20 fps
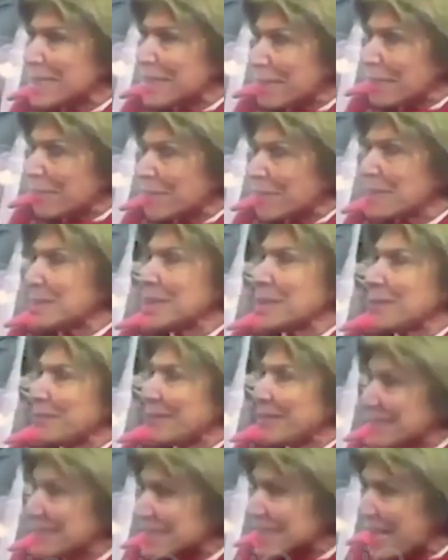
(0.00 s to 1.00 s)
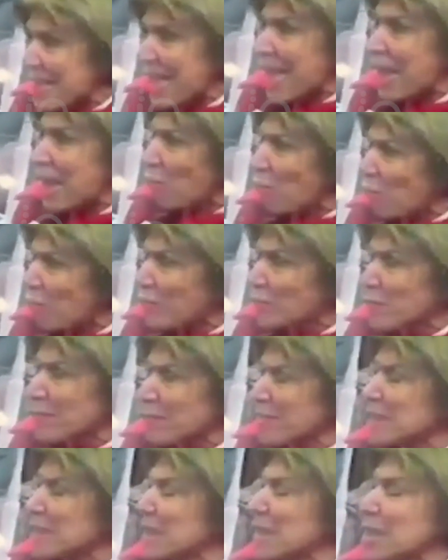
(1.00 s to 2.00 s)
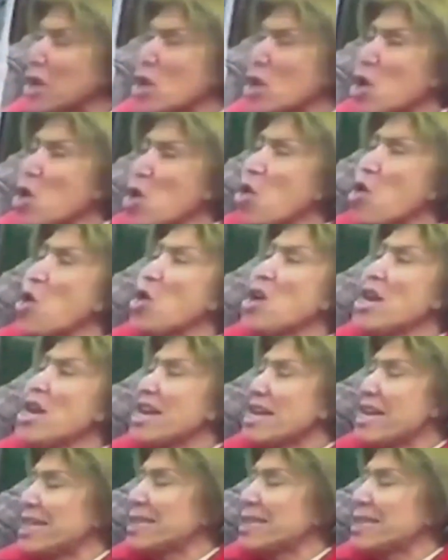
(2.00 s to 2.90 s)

لها العديد من الاراء المثيره للجدل